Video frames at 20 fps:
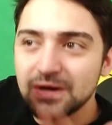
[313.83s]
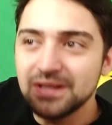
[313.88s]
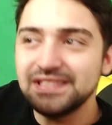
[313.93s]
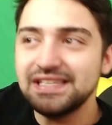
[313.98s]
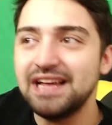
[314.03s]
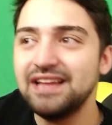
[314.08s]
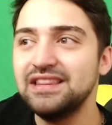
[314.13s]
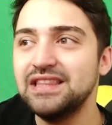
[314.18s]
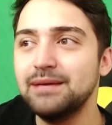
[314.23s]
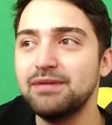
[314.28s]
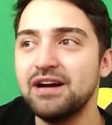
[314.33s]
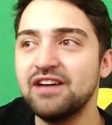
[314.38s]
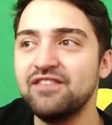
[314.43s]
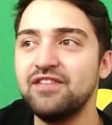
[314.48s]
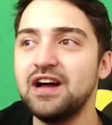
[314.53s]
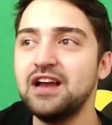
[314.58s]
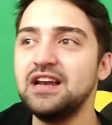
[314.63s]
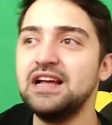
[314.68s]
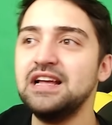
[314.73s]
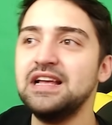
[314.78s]
Sen de bak
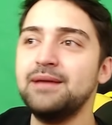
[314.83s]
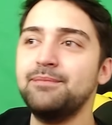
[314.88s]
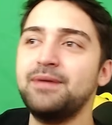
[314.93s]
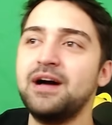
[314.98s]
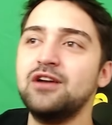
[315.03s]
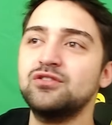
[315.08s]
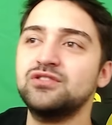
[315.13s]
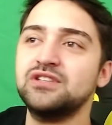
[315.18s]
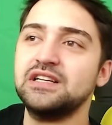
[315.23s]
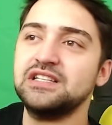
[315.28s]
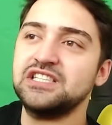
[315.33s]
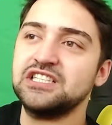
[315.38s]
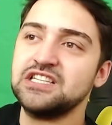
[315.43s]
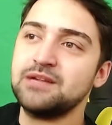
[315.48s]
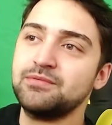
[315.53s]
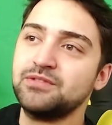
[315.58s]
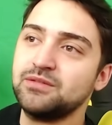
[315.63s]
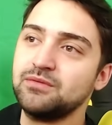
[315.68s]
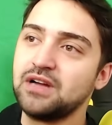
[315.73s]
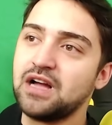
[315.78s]
vallahi balyoza
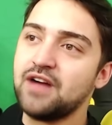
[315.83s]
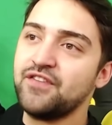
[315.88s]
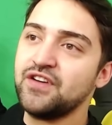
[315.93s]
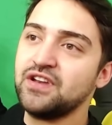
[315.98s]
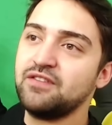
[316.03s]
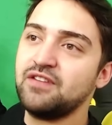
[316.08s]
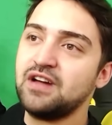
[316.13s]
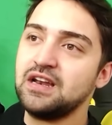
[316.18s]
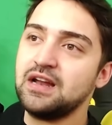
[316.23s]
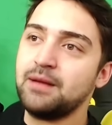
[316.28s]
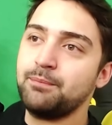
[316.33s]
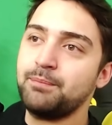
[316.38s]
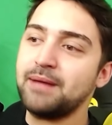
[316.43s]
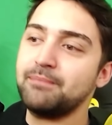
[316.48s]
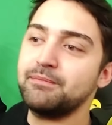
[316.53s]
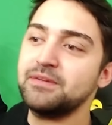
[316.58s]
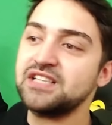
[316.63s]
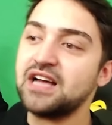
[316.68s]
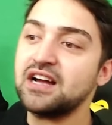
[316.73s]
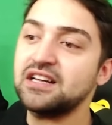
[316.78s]
geçireceğim şimdi kafanı vallahi
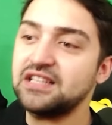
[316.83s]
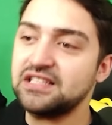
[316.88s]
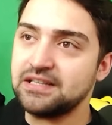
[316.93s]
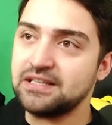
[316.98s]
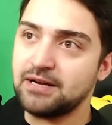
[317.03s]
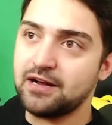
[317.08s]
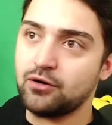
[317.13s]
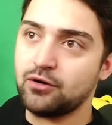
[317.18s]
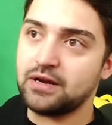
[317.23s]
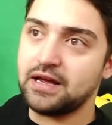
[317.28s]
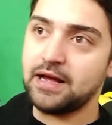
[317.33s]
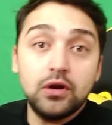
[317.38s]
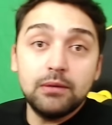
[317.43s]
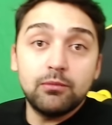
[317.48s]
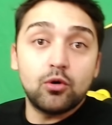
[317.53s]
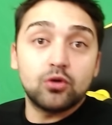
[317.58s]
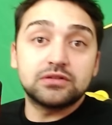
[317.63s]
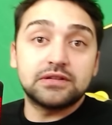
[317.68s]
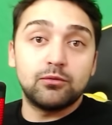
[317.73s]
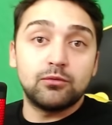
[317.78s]
pekmez akıtacağım ha oraya. Böyle
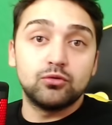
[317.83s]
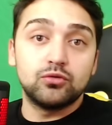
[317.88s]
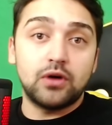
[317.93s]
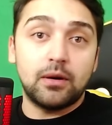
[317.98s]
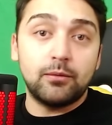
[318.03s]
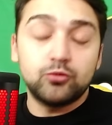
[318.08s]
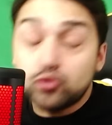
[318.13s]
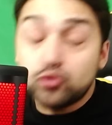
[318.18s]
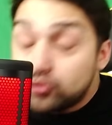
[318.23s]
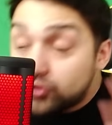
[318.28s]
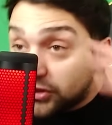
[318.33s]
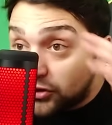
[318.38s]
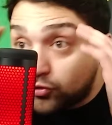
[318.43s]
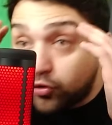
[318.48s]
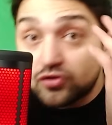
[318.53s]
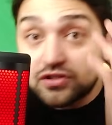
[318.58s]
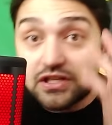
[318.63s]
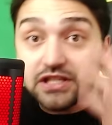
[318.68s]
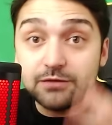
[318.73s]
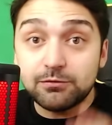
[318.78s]
bir ortam oluyor abi. Düşünsen
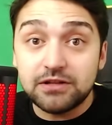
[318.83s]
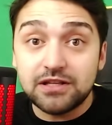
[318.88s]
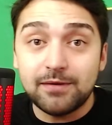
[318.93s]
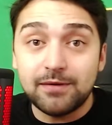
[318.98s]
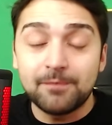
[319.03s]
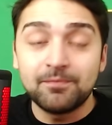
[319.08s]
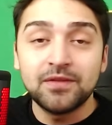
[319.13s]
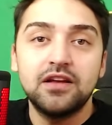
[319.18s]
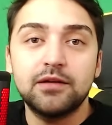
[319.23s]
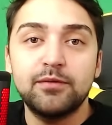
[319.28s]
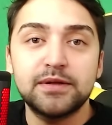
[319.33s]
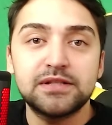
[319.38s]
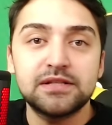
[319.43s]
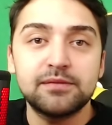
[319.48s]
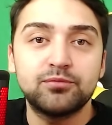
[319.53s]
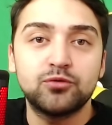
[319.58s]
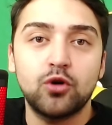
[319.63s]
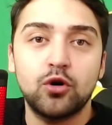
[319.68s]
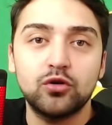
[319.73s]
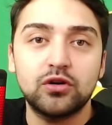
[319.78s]
çok saçma değil mi? Tabii
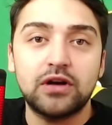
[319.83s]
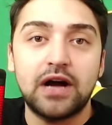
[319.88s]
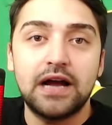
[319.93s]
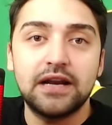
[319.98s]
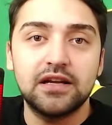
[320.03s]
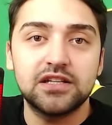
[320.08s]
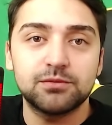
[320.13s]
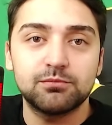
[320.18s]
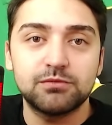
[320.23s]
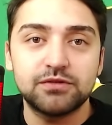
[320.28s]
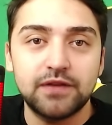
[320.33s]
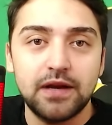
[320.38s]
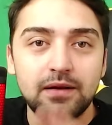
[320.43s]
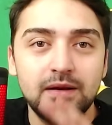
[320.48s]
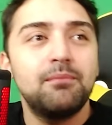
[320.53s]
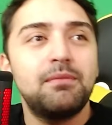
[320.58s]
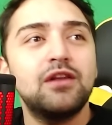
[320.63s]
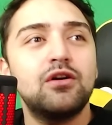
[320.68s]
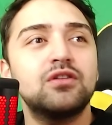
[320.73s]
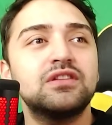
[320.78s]
mesela tordo karnı acıkmış falan.
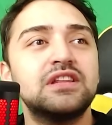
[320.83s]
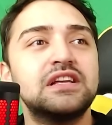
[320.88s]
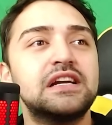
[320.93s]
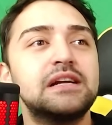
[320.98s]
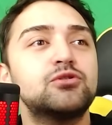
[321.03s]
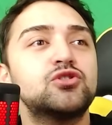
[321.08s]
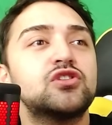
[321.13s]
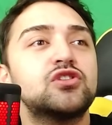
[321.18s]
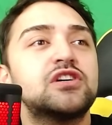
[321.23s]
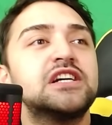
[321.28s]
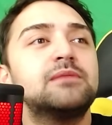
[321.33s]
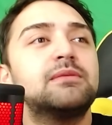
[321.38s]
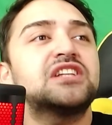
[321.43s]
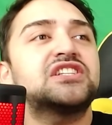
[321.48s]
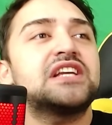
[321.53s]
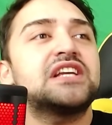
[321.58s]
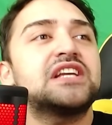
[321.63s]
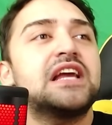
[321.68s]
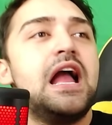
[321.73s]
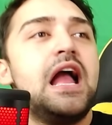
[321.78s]
Bana orada iki buçuk kıymalı
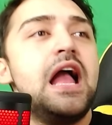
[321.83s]
çek.